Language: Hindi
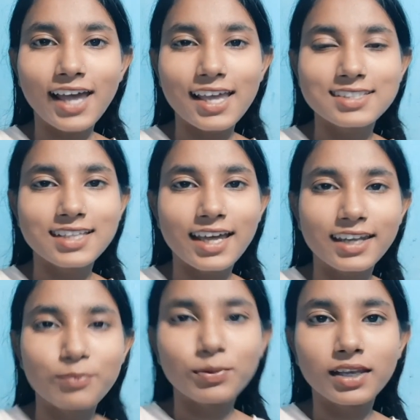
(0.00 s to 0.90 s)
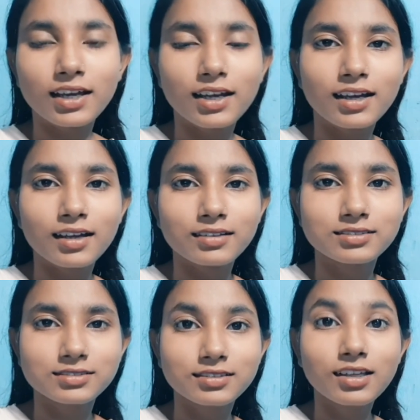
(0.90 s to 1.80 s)
गैस खाना पीना
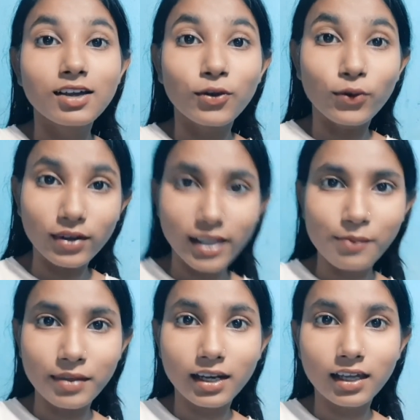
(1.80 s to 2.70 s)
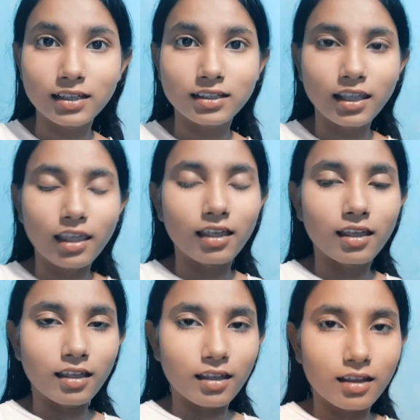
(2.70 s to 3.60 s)
हो गया मेरा
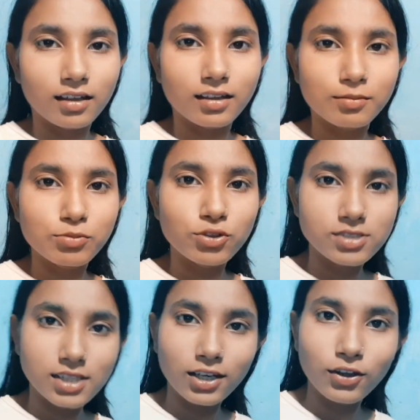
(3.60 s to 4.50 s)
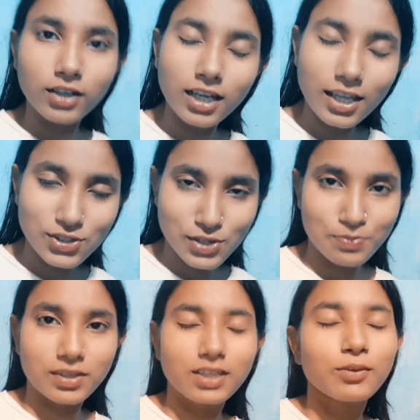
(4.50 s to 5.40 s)
मोस्टली uh, लोग लंच
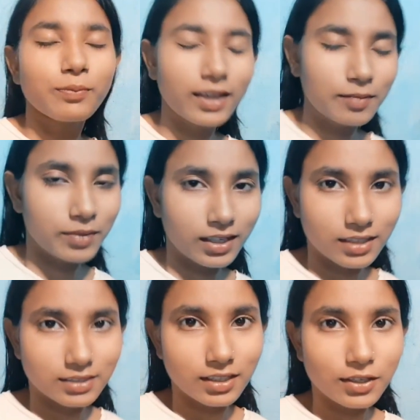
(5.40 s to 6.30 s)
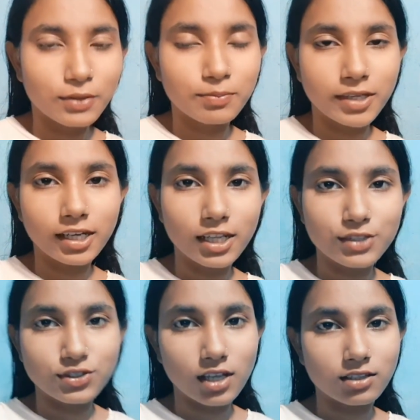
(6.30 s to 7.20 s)
अपना दोपहर में करते हैं और मेरा
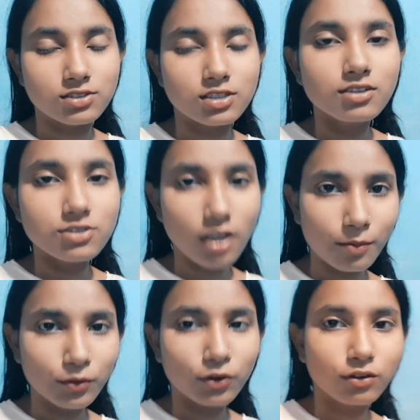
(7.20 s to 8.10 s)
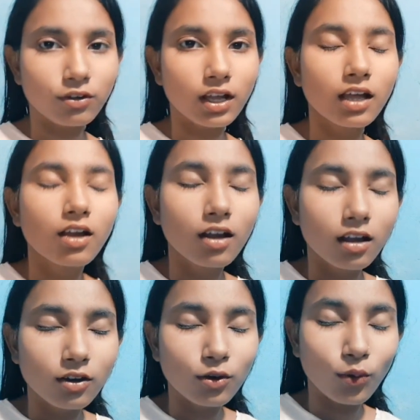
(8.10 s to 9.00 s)
लंच आज शाम को हुआ
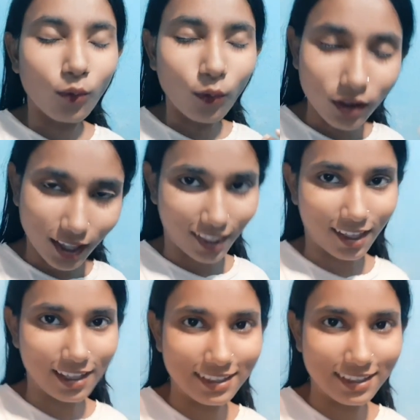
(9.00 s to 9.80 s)
हो गया